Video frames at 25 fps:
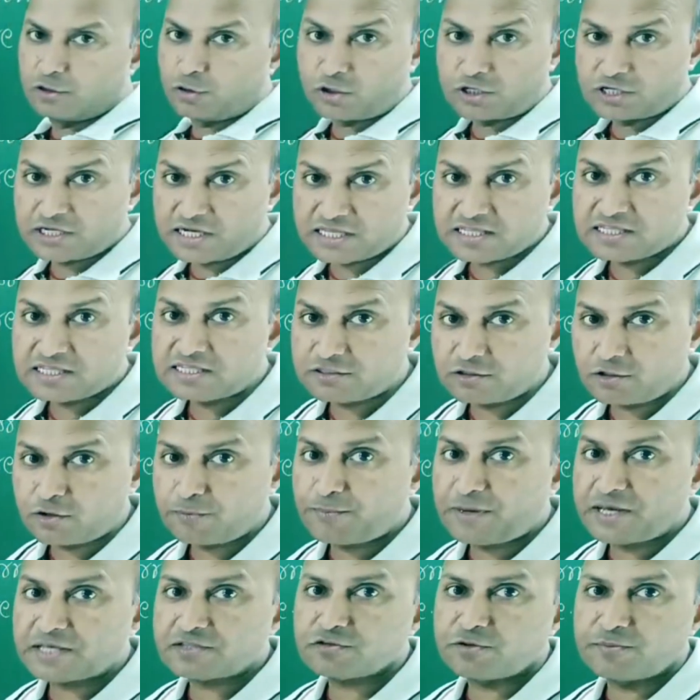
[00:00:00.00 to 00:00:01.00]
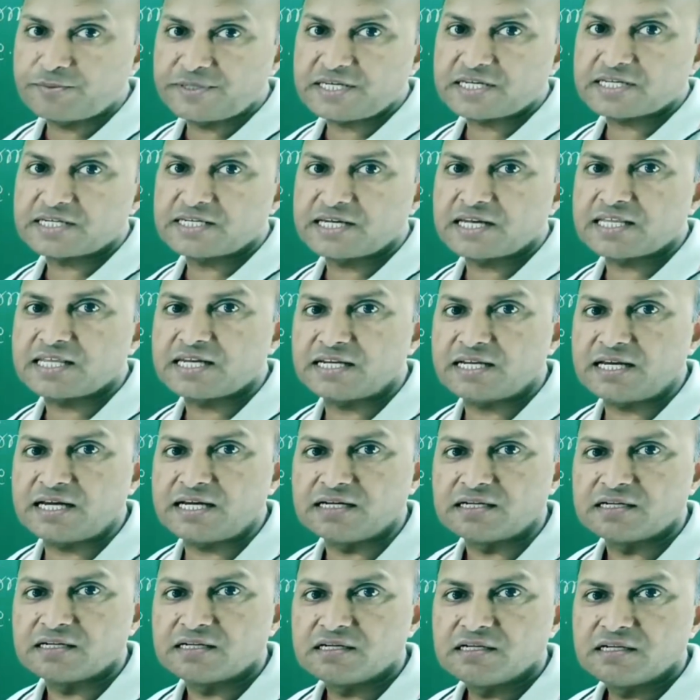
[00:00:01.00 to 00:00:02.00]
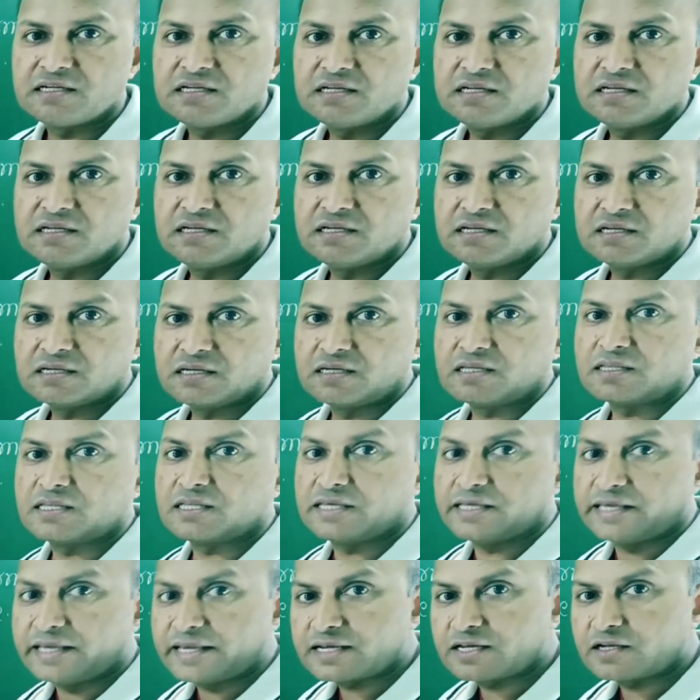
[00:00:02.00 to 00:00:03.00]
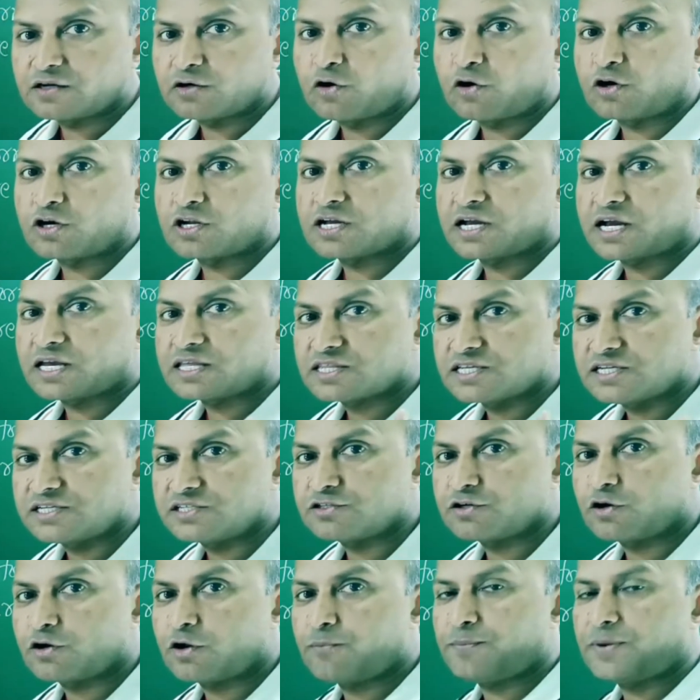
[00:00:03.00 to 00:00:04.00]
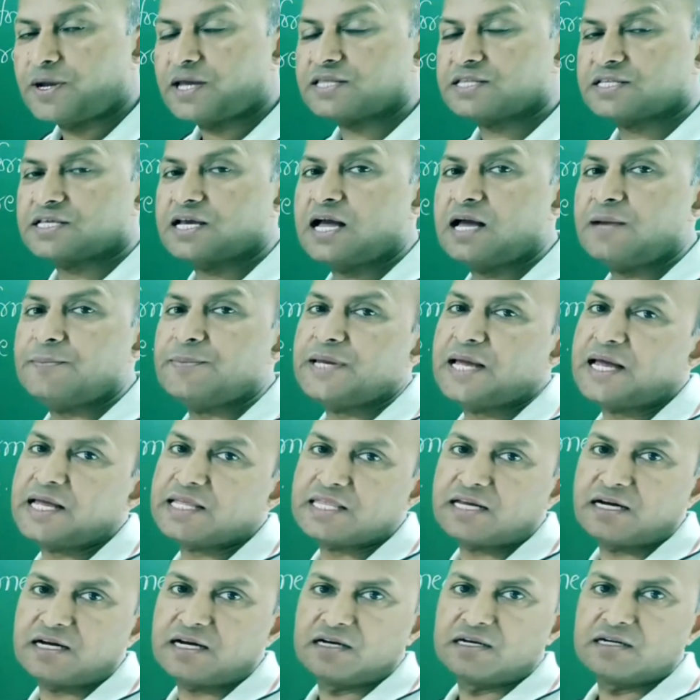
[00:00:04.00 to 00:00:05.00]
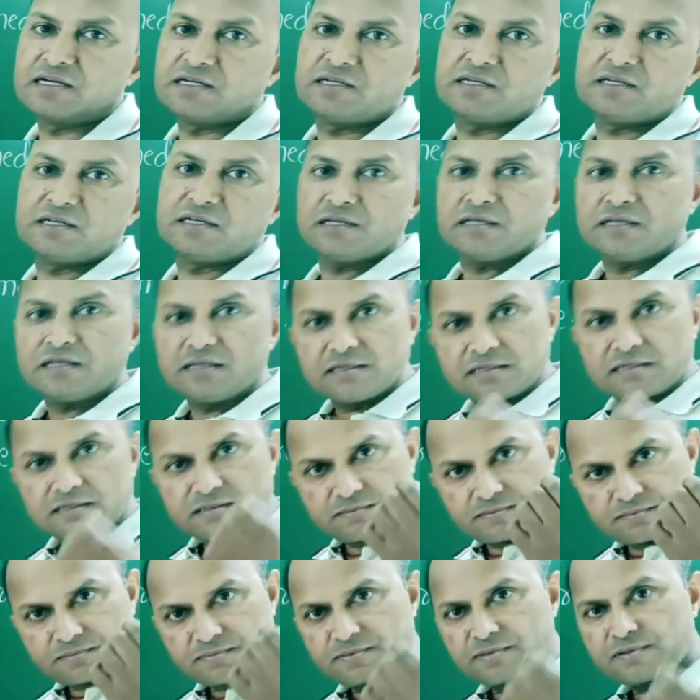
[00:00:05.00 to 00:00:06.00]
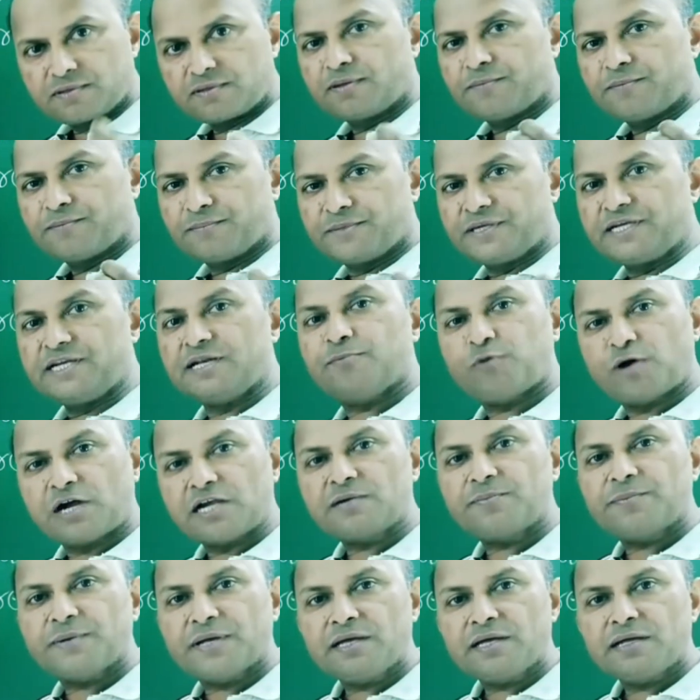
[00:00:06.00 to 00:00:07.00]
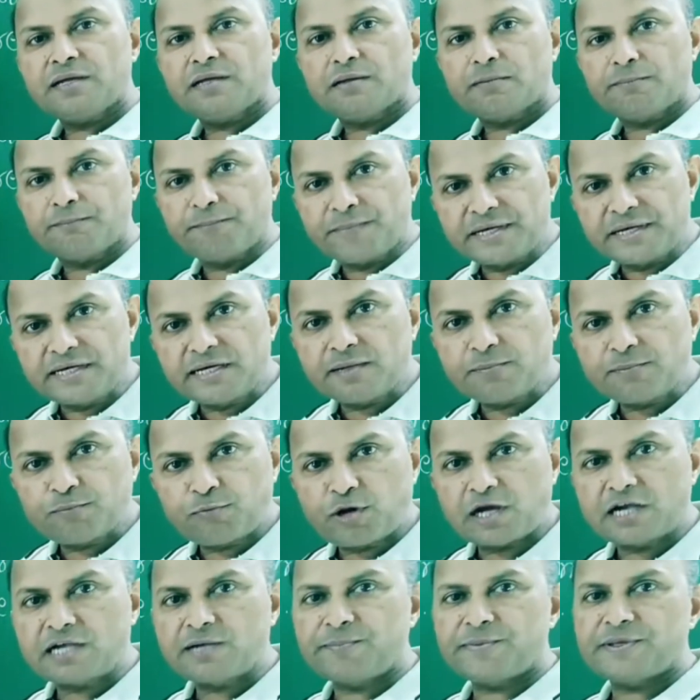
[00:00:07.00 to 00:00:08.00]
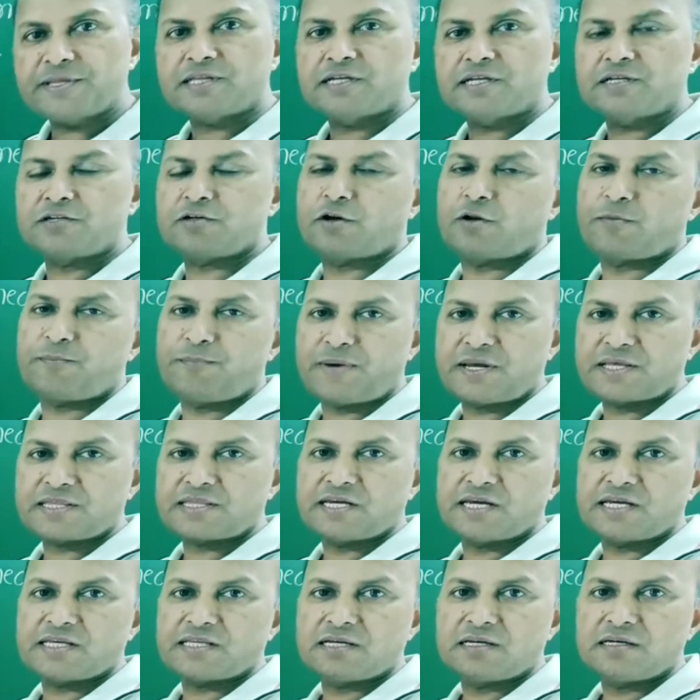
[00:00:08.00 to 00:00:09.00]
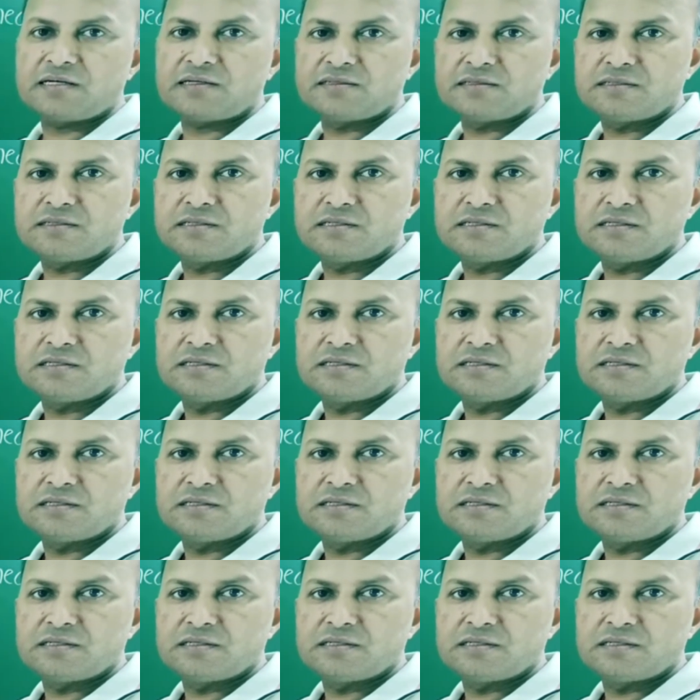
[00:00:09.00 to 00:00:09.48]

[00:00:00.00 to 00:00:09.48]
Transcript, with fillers: रॉड का सेंटर ऑफ मास तो मेजर किया था ना किसी एक रॉड का सेंटर ऑफ मास कहां पे आया था मिडिल पॉइंट पे मिडिल पॉइंट पे सेंटर ऑफ मास आया था